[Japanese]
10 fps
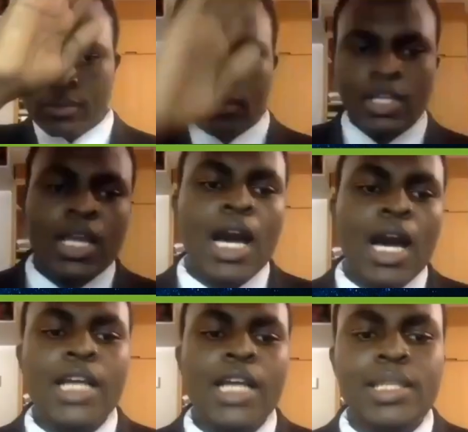足長
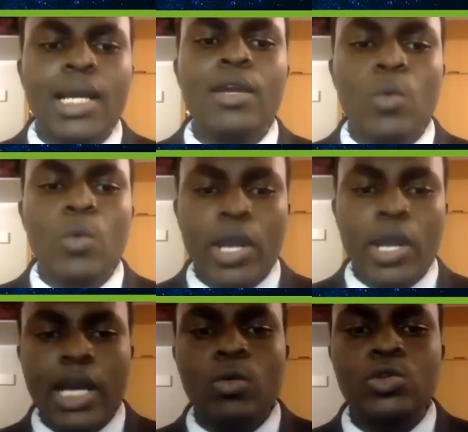い声会を
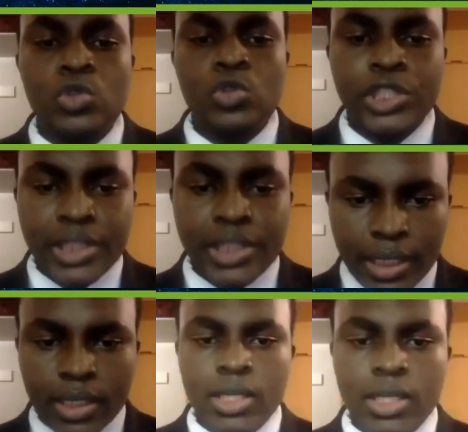通じて
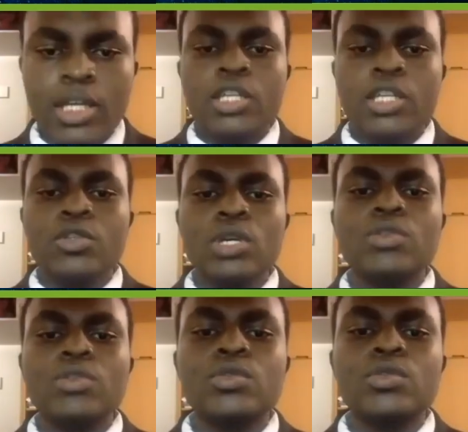留学する
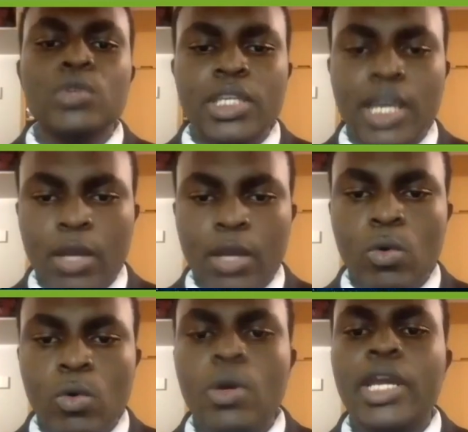機会を得
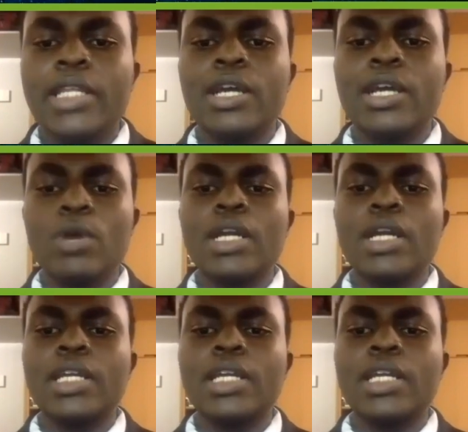たおかげで